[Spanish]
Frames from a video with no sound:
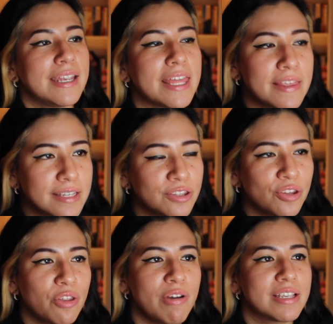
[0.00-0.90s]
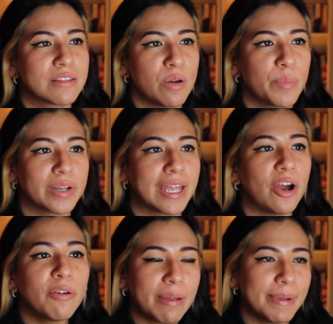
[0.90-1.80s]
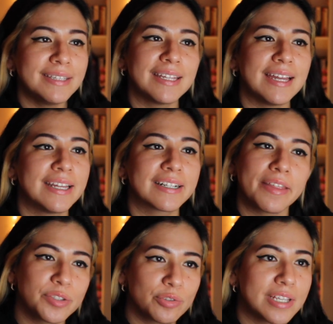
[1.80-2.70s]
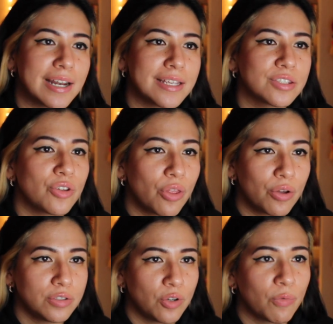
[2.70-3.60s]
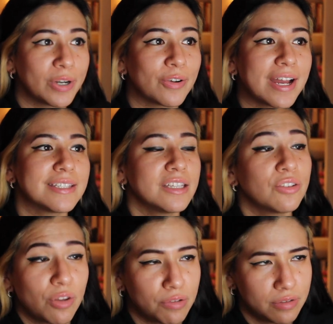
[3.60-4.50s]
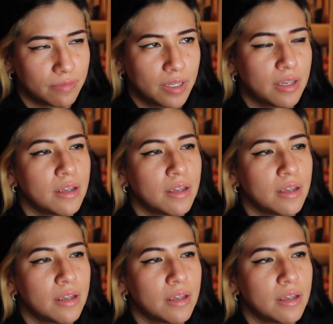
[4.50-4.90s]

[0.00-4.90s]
Y dicen todo esto porque obviamente en redes sociales todos, o bueno, casi todos,